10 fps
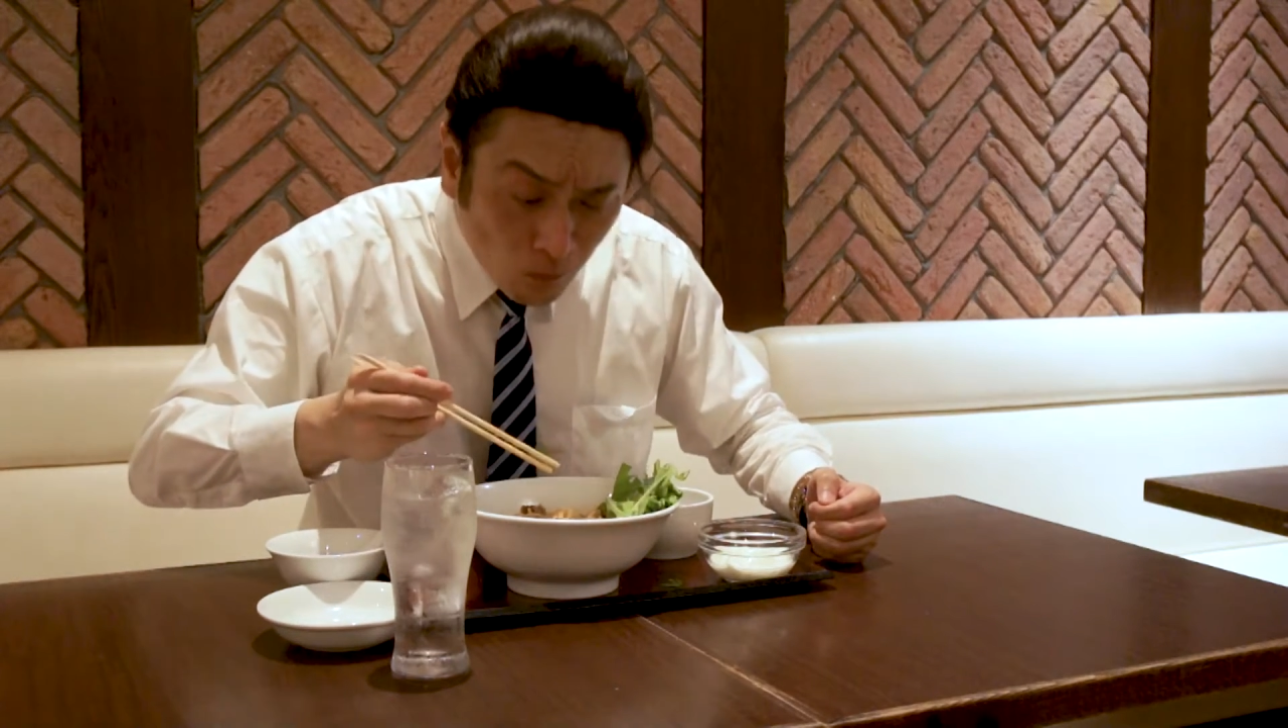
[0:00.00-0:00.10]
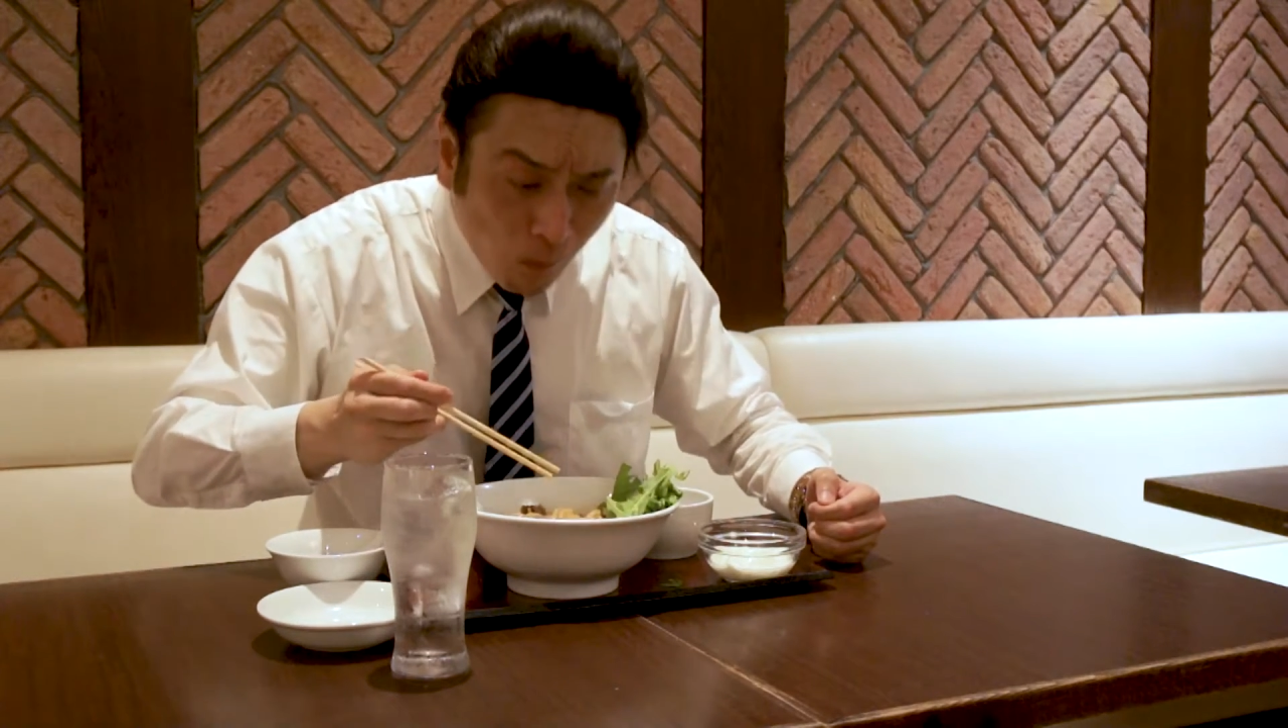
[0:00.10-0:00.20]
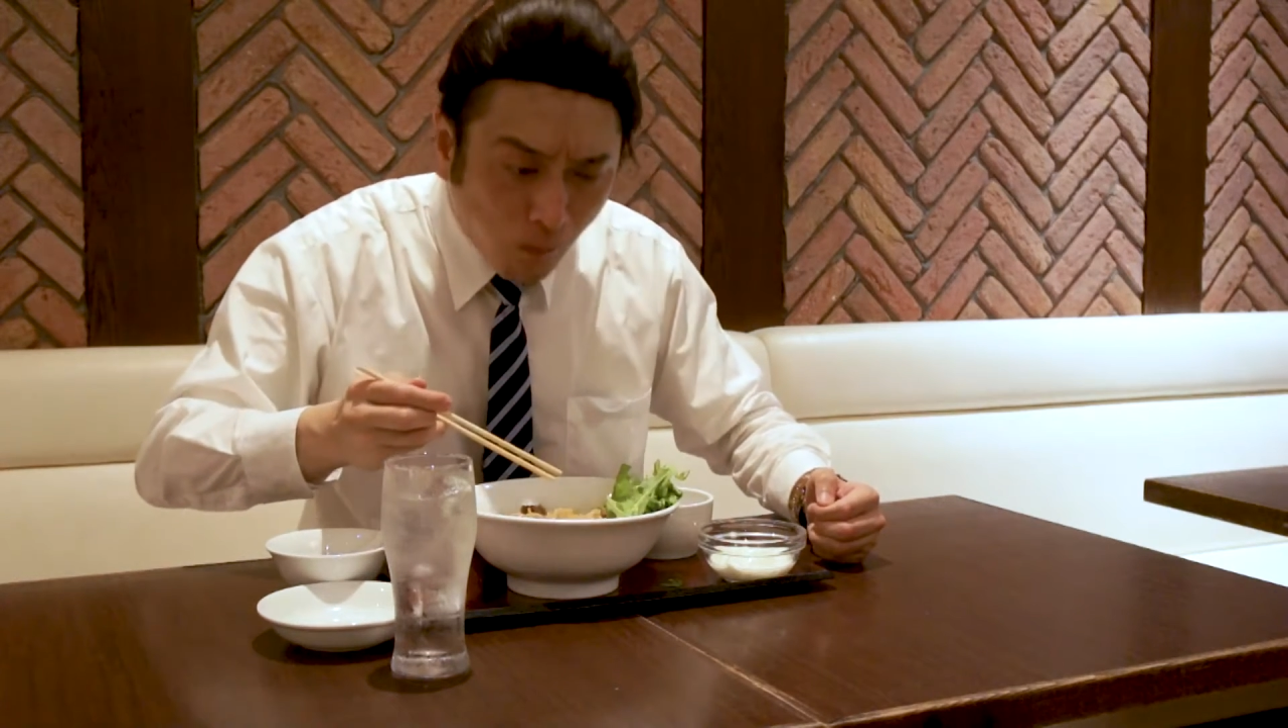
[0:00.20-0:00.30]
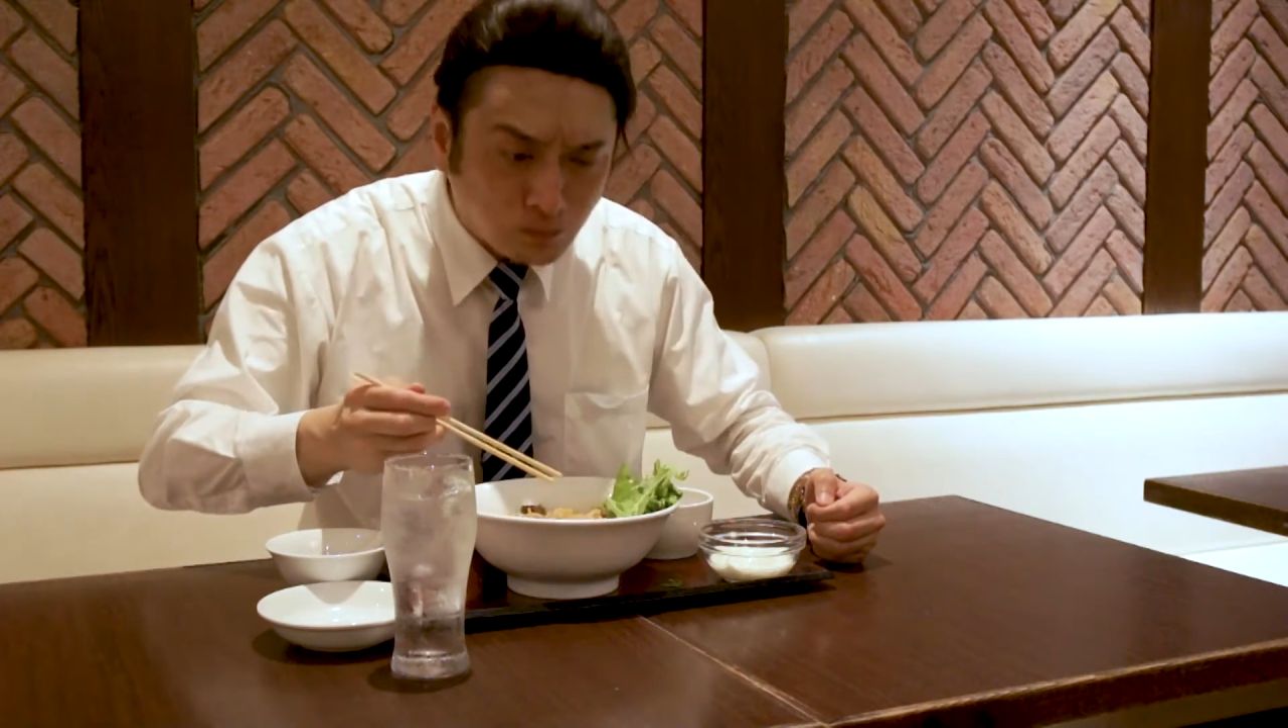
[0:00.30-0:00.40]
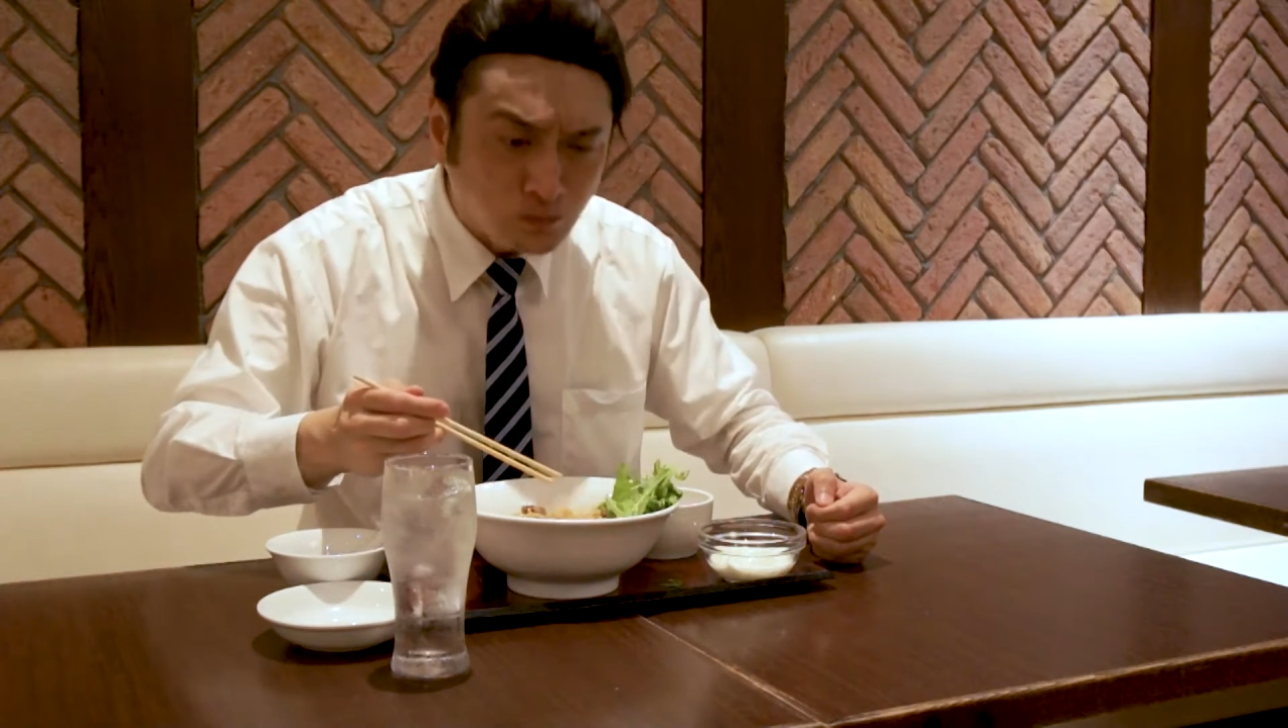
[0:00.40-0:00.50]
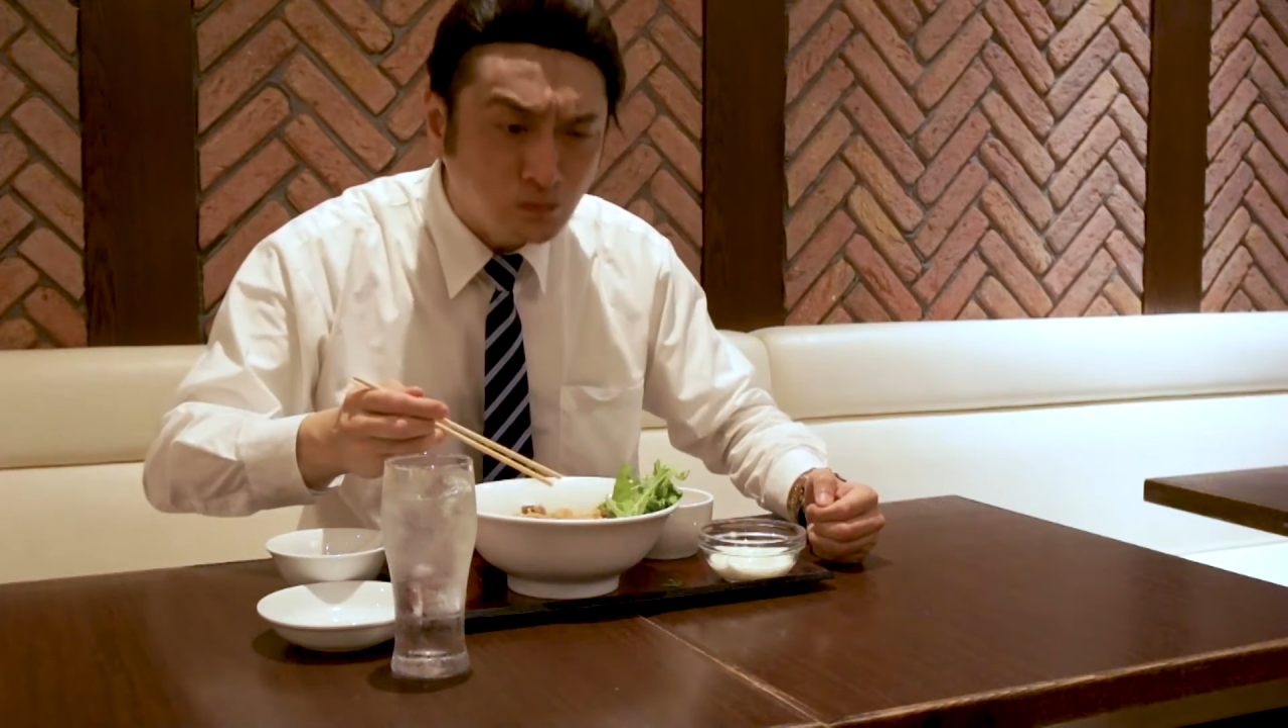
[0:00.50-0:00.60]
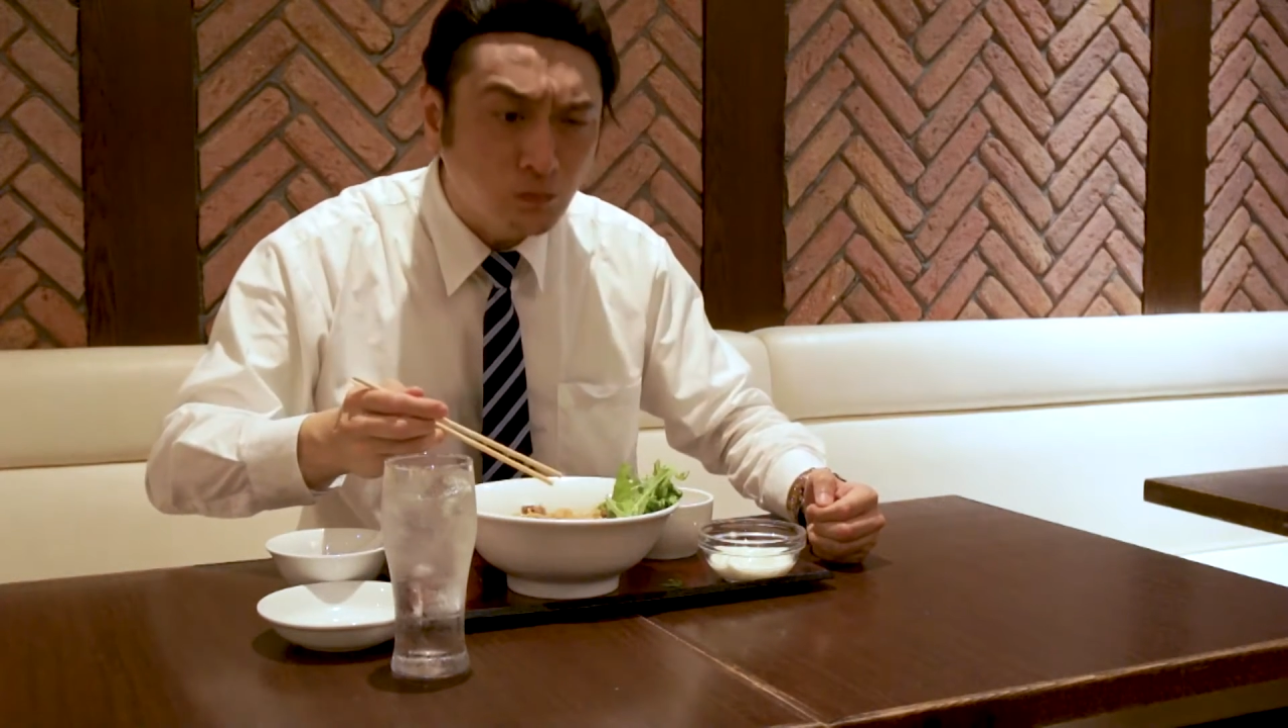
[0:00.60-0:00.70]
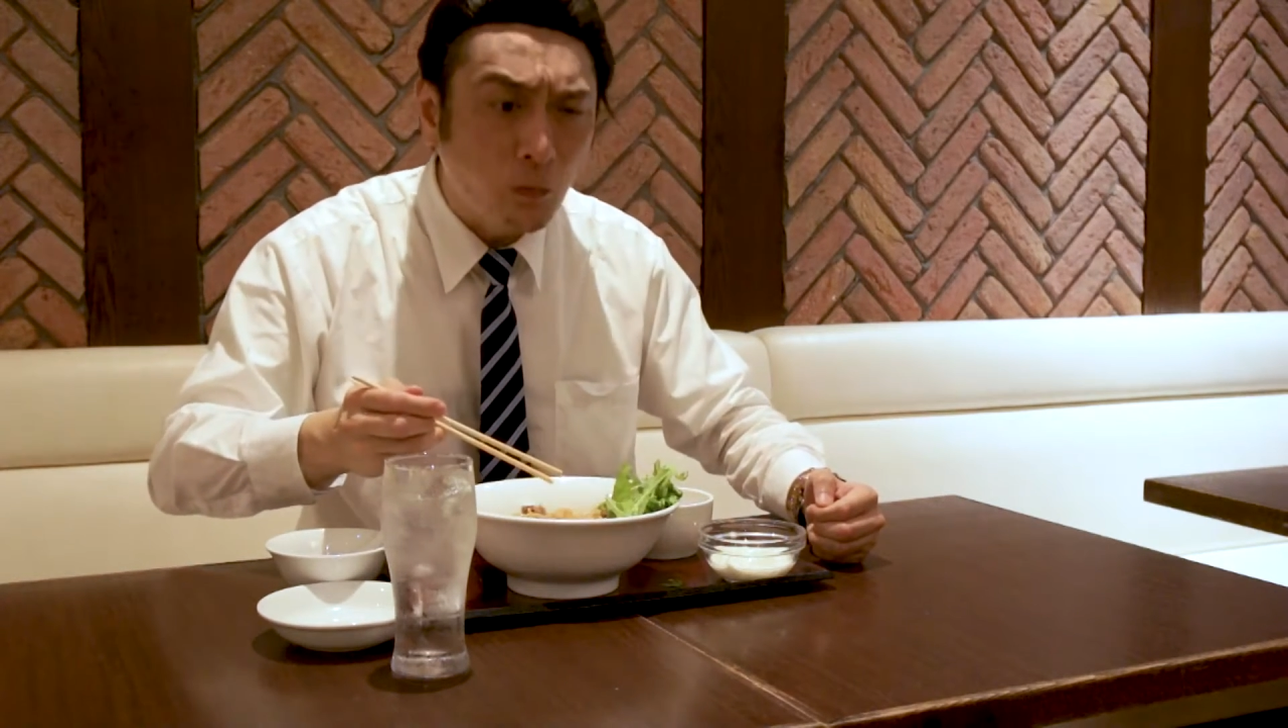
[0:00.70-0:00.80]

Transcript: よく